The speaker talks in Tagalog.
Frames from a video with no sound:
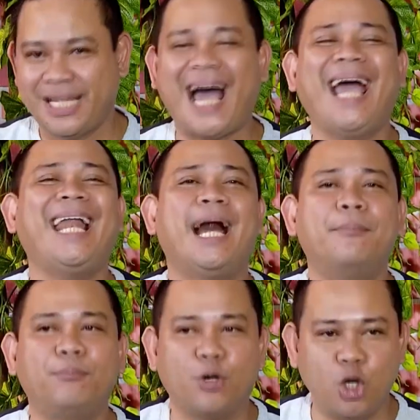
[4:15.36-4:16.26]
Dahil
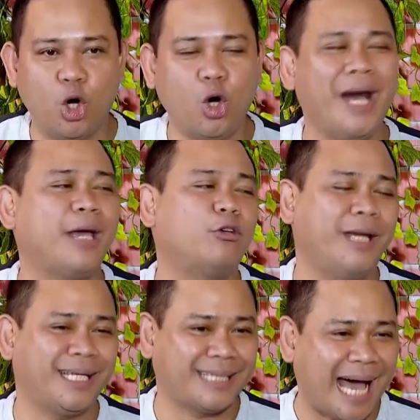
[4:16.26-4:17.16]
ang puyo ay
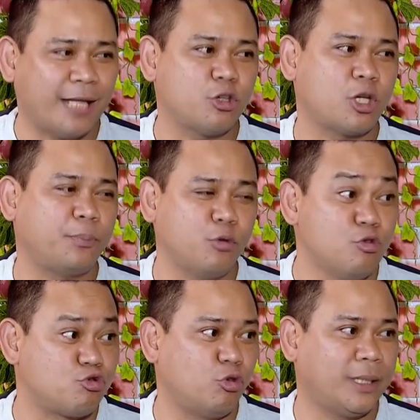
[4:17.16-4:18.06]
konektado sa
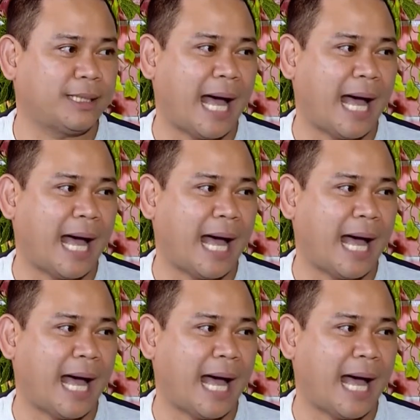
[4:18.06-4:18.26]
puso ng